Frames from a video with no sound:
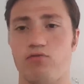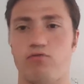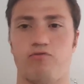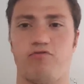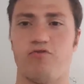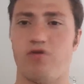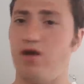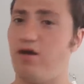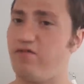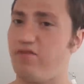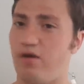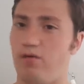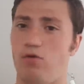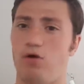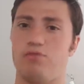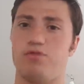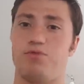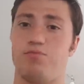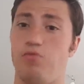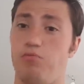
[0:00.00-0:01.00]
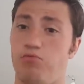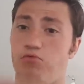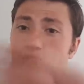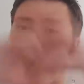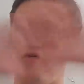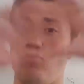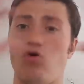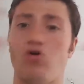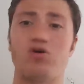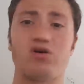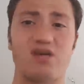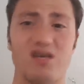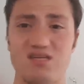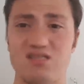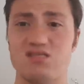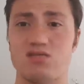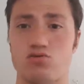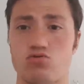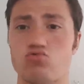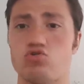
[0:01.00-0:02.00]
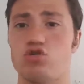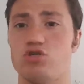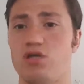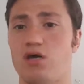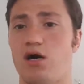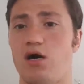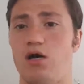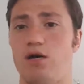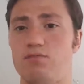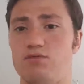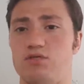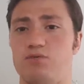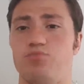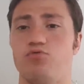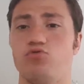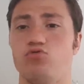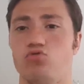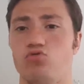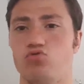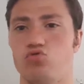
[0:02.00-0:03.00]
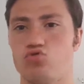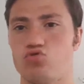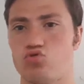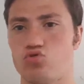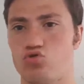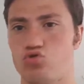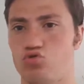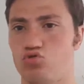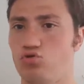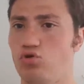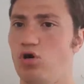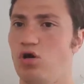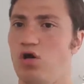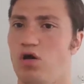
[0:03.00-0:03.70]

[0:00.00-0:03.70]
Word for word: Donc voilà vraiment un petit peu pour l'organisation générale un petit peu de, The Q.